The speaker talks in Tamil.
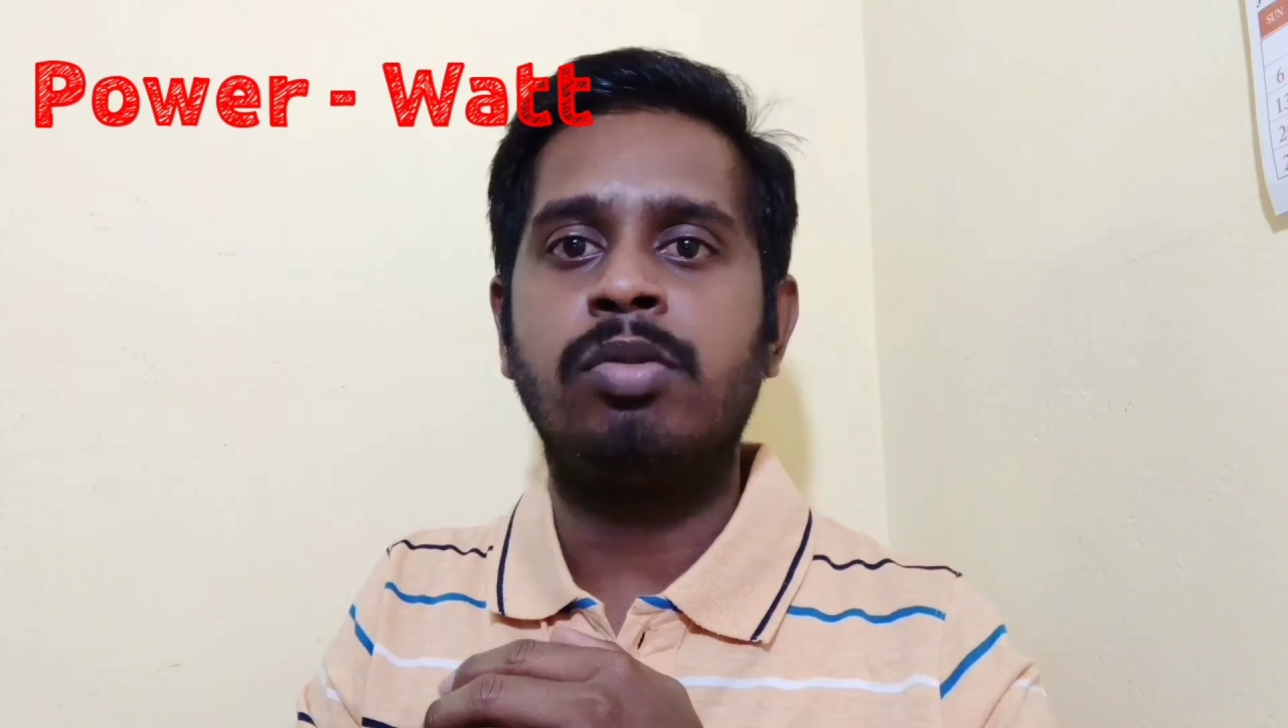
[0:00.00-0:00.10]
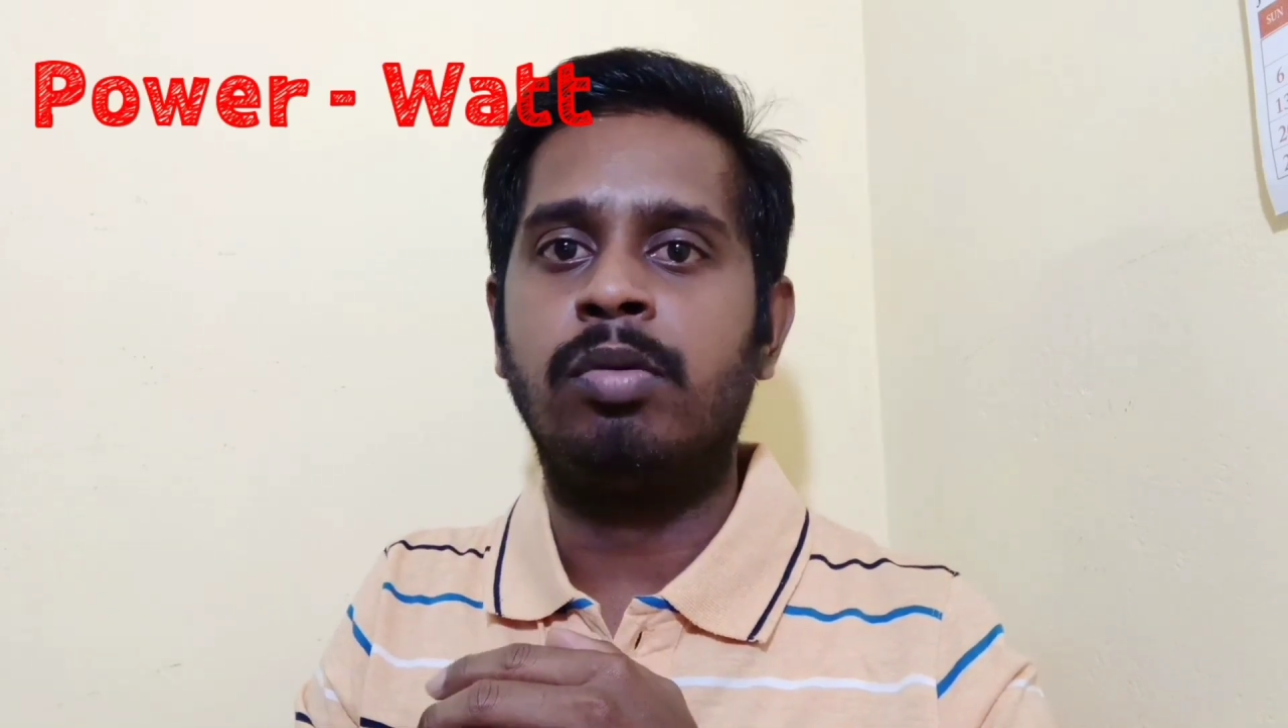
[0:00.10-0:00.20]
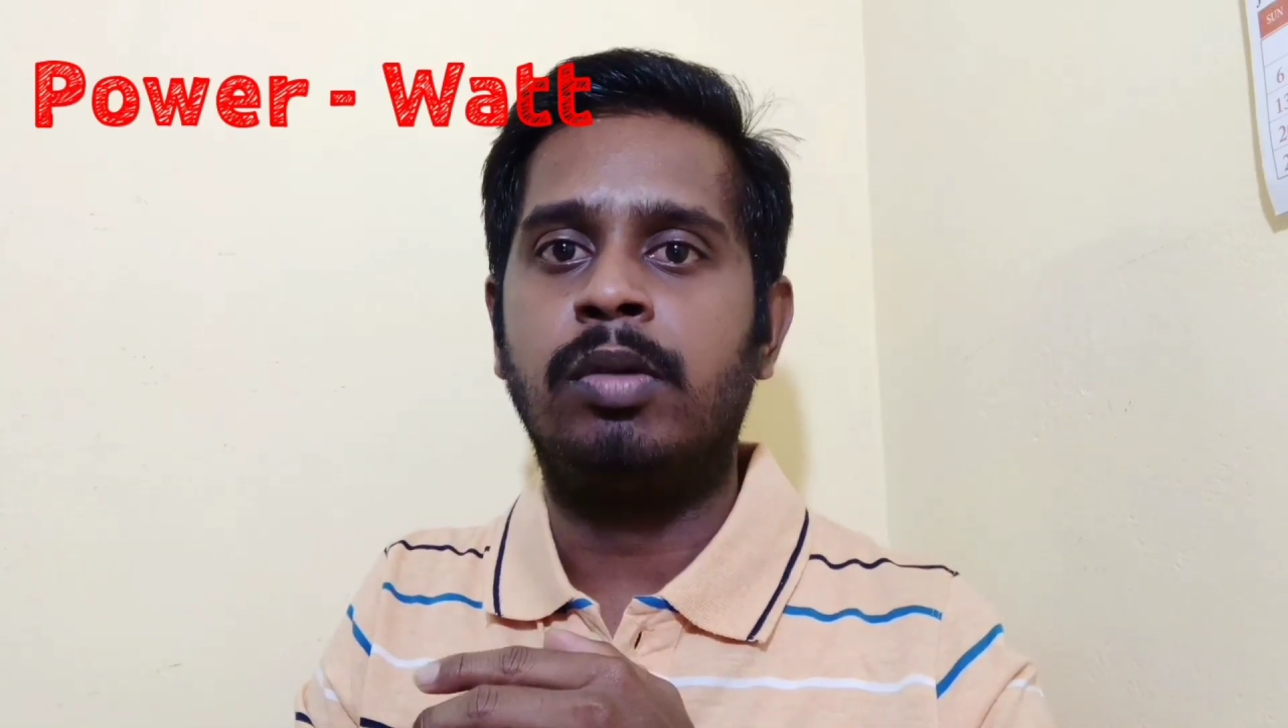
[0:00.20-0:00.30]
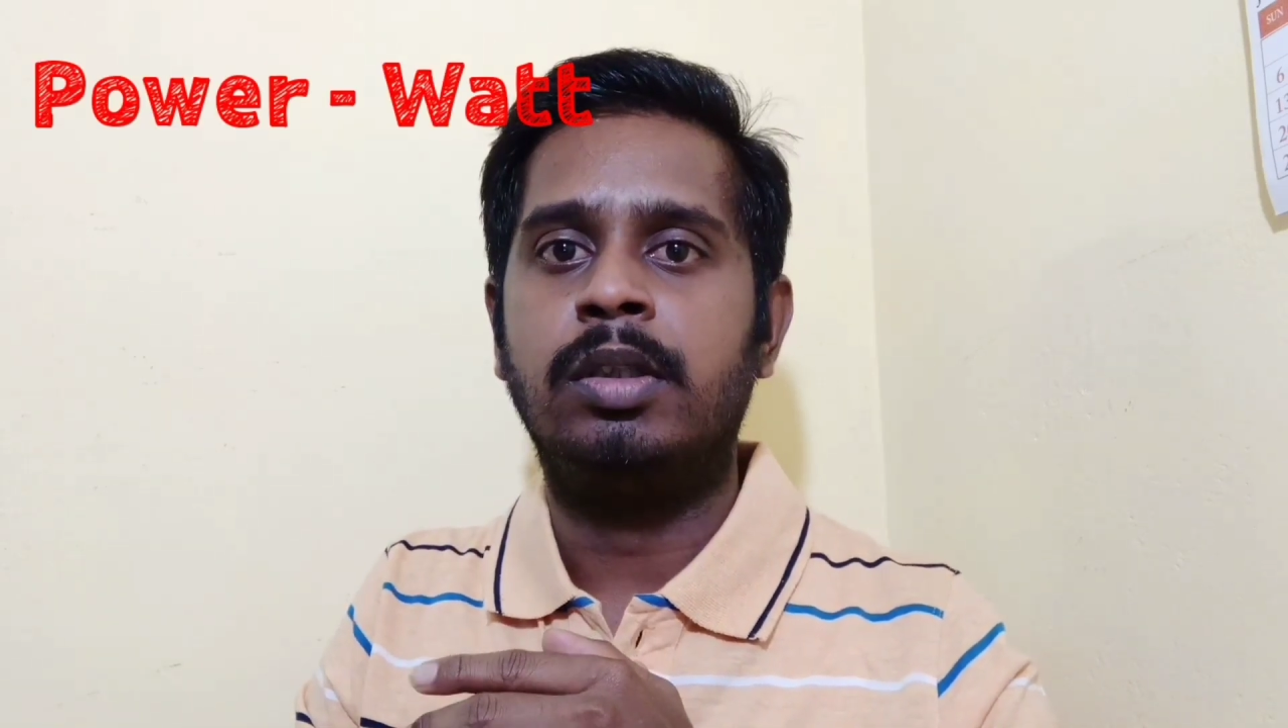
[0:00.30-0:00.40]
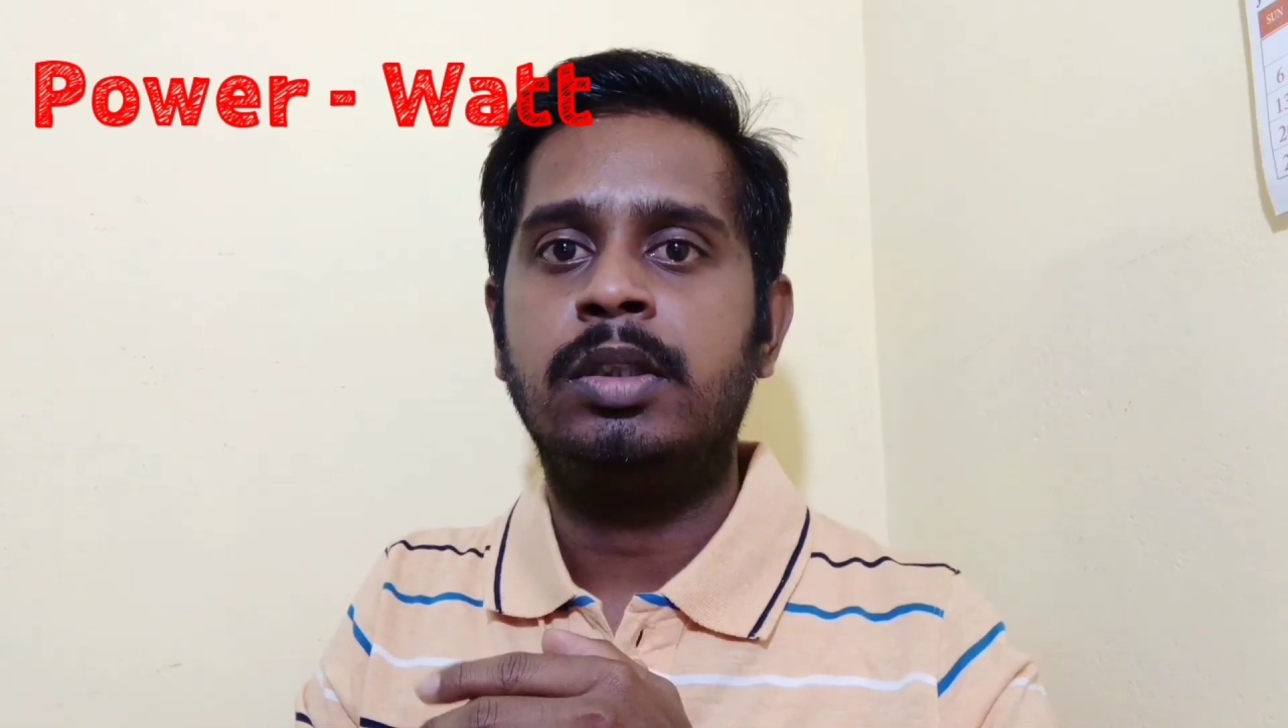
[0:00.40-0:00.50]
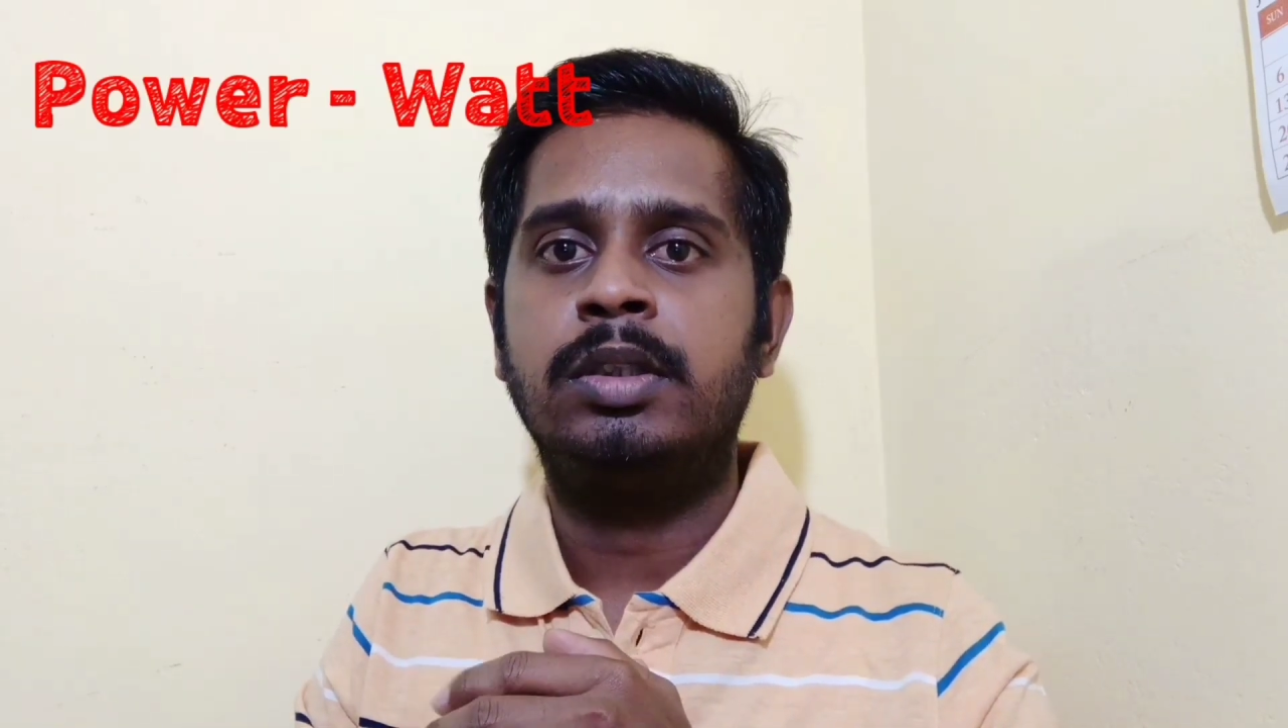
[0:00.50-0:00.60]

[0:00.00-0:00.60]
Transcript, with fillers: சொல்லுவோம்